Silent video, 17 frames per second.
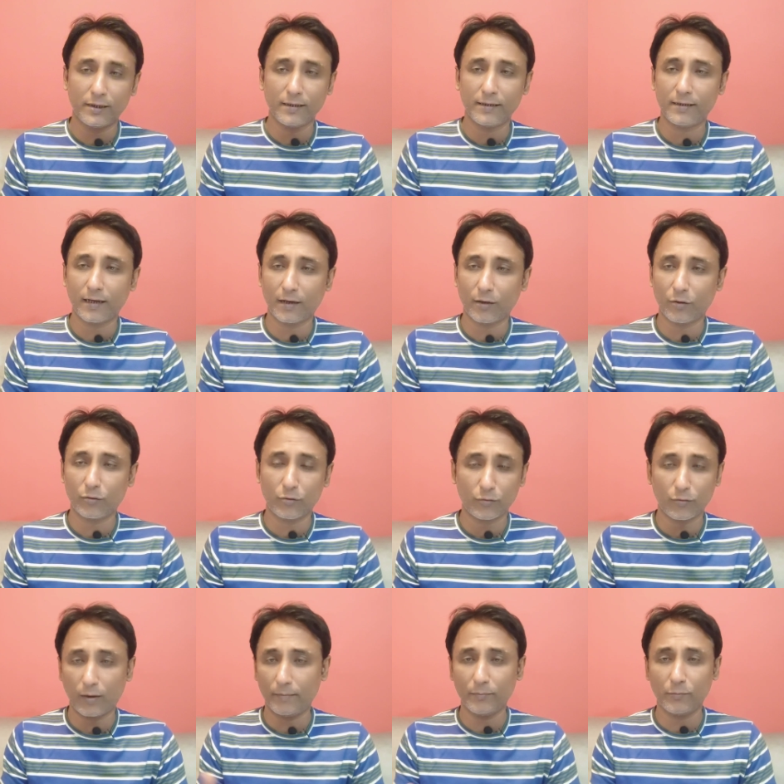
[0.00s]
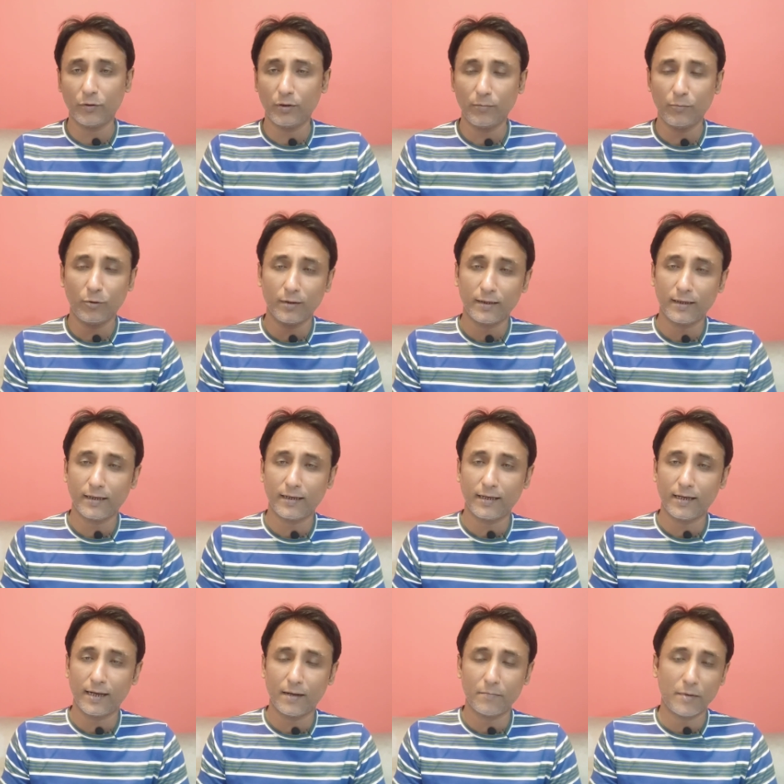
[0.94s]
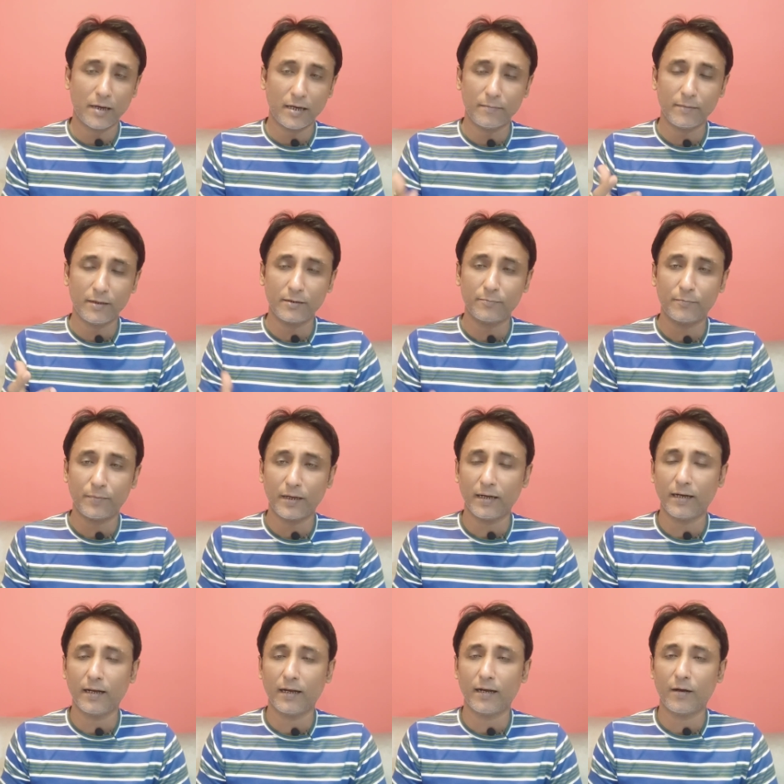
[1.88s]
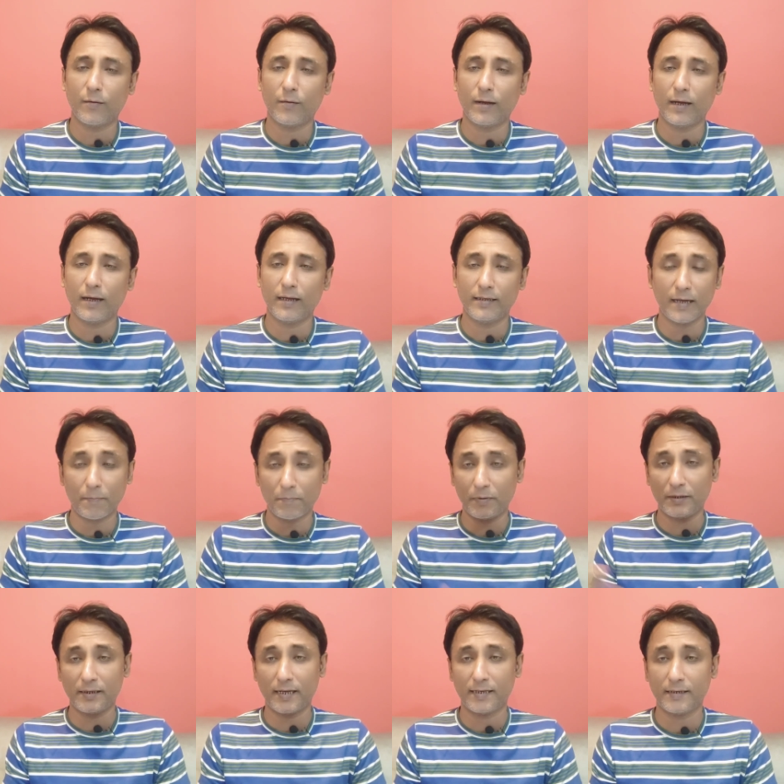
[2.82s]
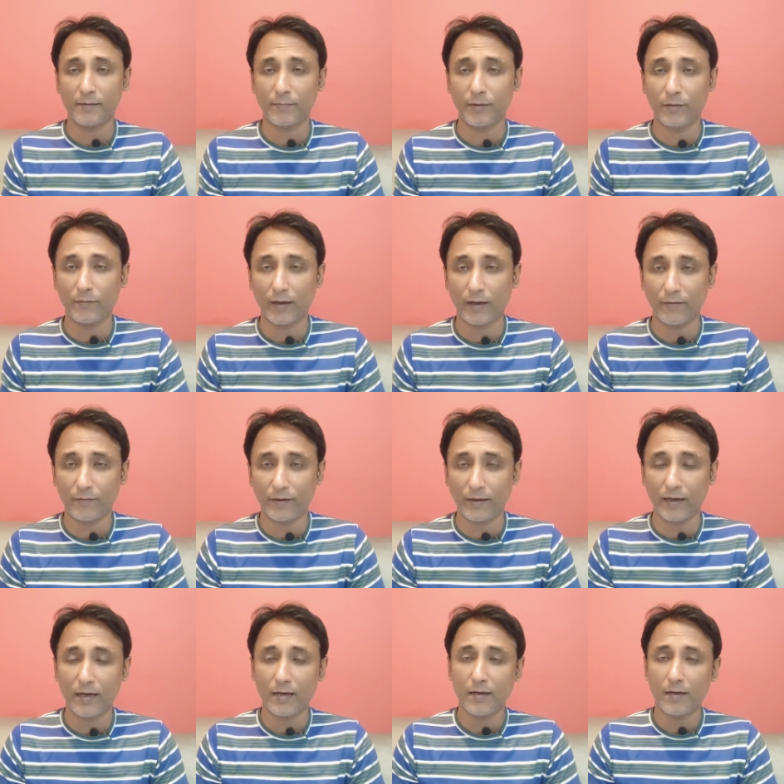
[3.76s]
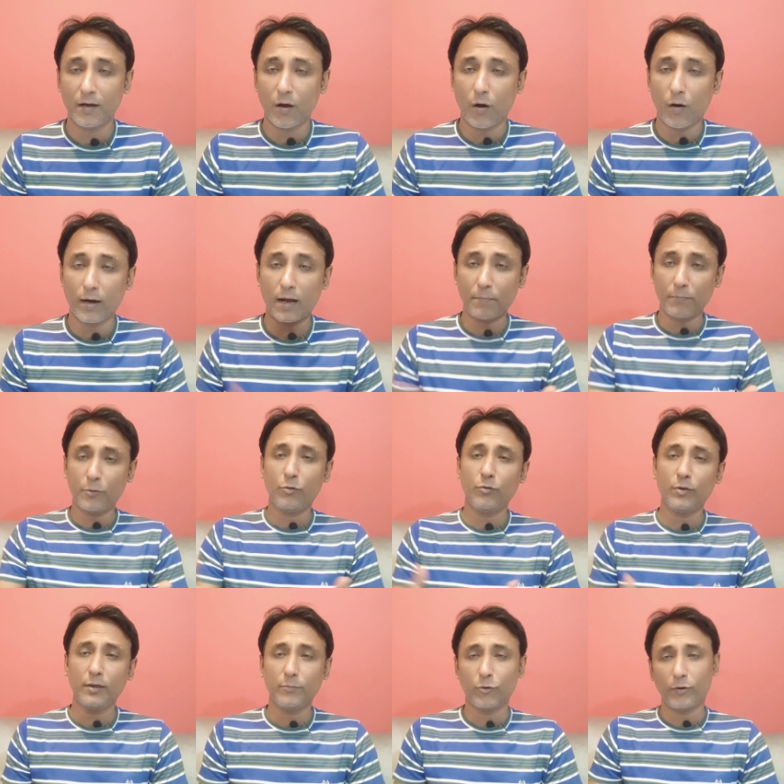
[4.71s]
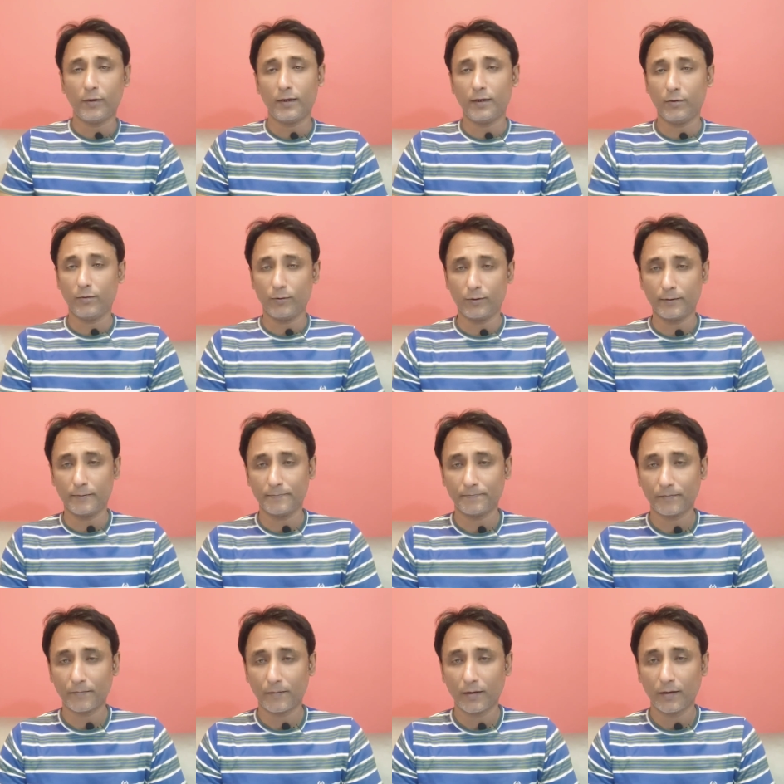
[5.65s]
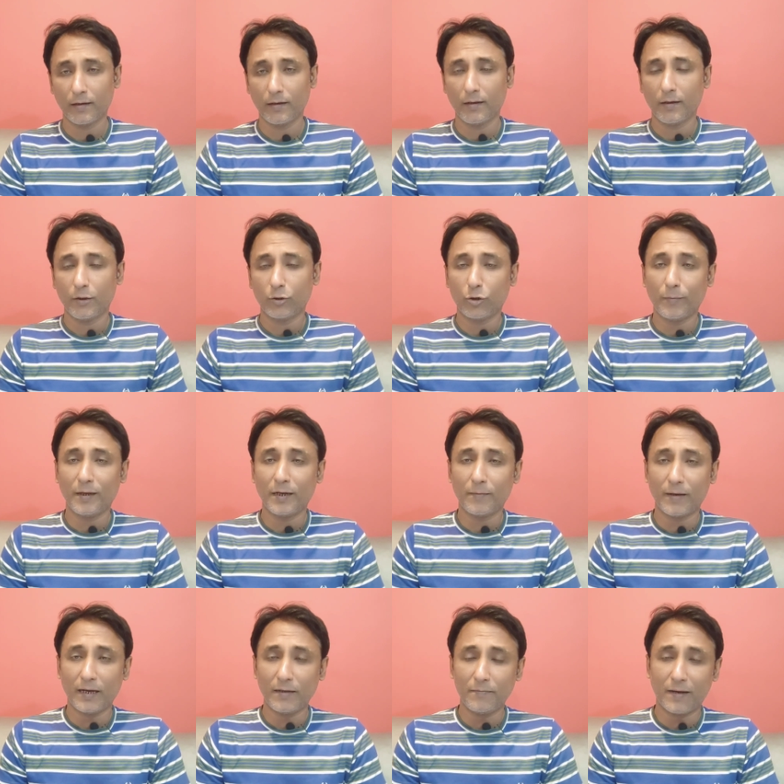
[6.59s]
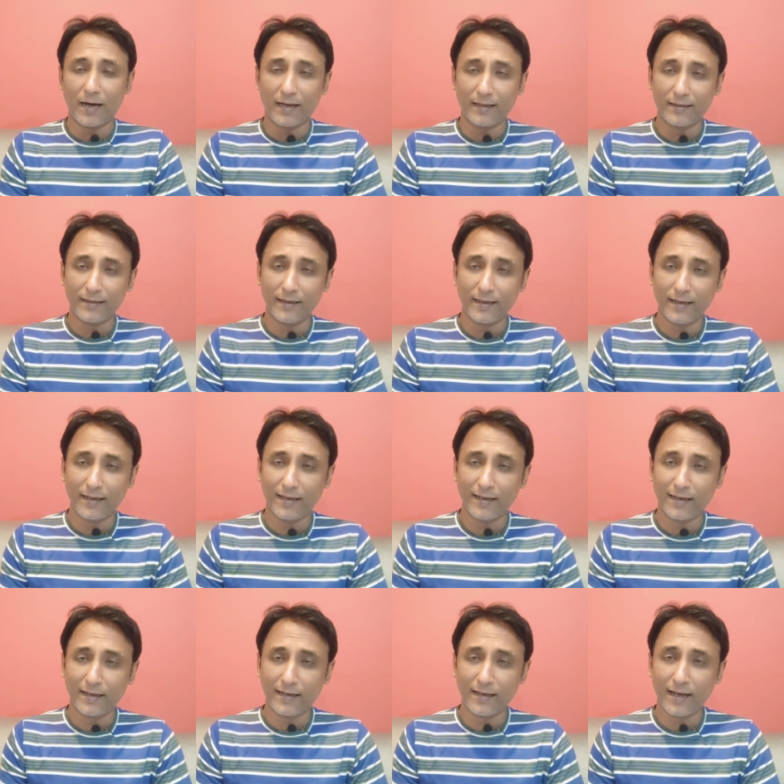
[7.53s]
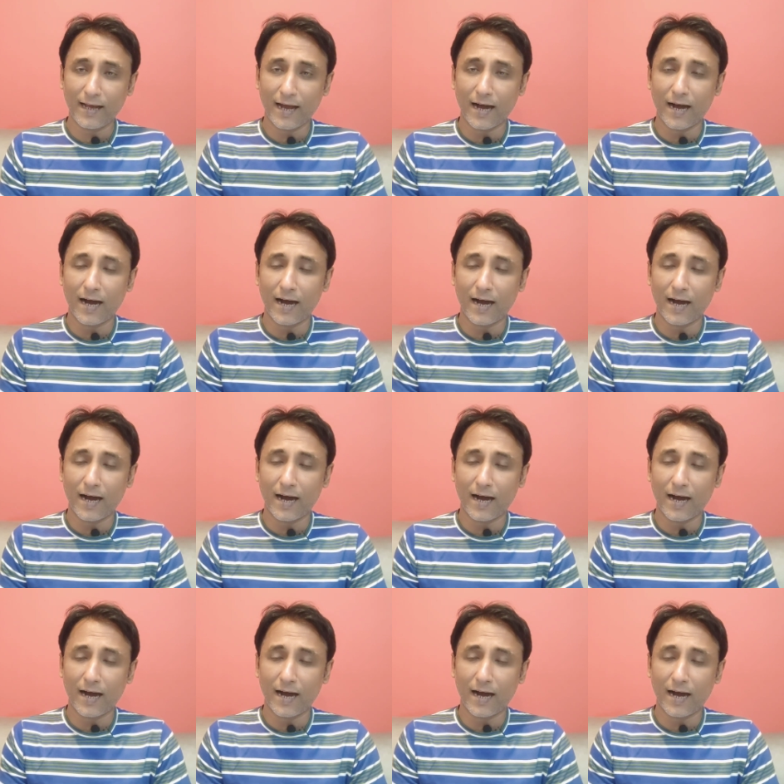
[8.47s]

चीज़ कर रहे होते हो तो हम तो नहीं बोलते कि यार बैड में स्प्रिंग लगा हुआ है या पिच ऐसी बनवाई हुई है और आप क्यों नहीं बोल रहे लोग तो मेरे भाई बात यह है कि